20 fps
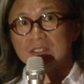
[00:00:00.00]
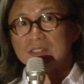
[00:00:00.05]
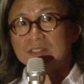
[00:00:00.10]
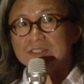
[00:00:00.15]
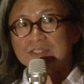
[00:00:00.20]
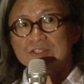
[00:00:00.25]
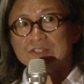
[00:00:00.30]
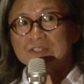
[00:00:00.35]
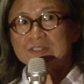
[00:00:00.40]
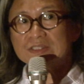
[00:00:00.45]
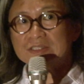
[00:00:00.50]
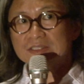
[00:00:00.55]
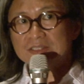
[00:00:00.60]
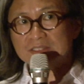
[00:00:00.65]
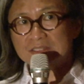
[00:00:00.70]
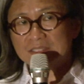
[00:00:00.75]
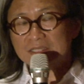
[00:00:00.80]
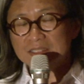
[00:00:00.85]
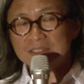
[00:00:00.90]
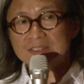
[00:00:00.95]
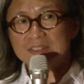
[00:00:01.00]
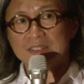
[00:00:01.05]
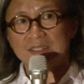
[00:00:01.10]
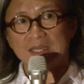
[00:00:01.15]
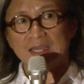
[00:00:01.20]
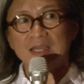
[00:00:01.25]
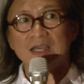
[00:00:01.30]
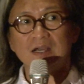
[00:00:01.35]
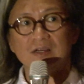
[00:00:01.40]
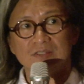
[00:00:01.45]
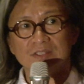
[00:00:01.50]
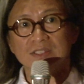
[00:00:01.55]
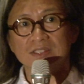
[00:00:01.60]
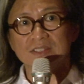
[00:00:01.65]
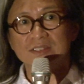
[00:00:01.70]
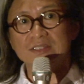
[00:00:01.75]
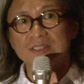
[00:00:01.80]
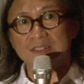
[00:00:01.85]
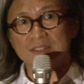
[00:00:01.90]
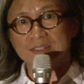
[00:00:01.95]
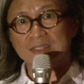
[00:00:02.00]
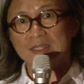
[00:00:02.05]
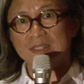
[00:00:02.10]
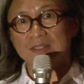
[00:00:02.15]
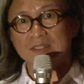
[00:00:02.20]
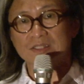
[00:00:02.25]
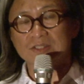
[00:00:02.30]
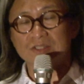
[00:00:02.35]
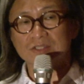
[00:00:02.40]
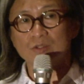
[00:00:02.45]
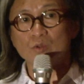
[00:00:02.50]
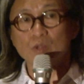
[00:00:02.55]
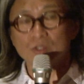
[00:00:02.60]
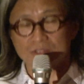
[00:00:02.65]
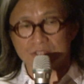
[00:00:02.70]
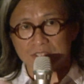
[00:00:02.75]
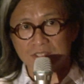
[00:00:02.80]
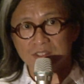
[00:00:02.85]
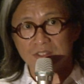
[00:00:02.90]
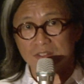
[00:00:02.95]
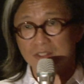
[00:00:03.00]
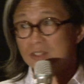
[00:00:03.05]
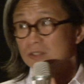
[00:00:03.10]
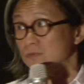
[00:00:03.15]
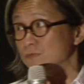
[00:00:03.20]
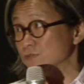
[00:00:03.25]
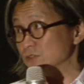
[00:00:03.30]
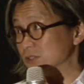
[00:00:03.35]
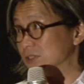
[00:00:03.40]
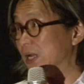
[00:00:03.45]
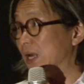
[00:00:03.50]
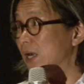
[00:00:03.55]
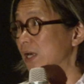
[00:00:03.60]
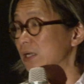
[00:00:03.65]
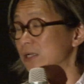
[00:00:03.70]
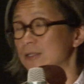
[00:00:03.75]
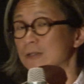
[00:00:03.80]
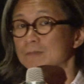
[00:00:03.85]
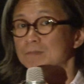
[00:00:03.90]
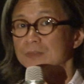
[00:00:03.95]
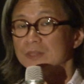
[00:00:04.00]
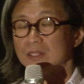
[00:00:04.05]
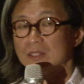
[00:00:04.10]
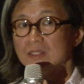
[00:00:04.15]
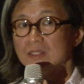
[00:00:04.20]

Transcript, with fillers: 那其实听起来好像很简单，但是过程可能很复杂。嗯，